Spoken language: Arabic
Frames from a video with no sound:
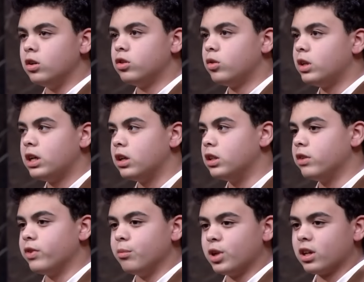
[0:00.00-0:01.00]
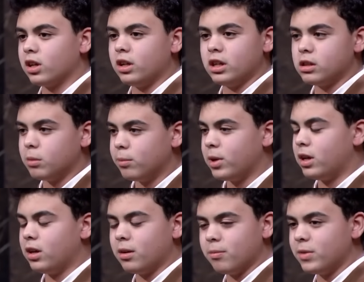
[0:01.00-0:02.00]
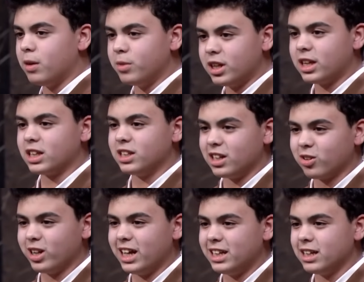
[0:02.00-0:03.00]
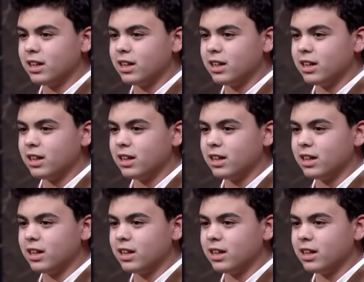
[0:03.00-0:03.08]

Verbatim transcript: له لا دي في امريكا لازم ابقى امريكا عشان ادخل عليها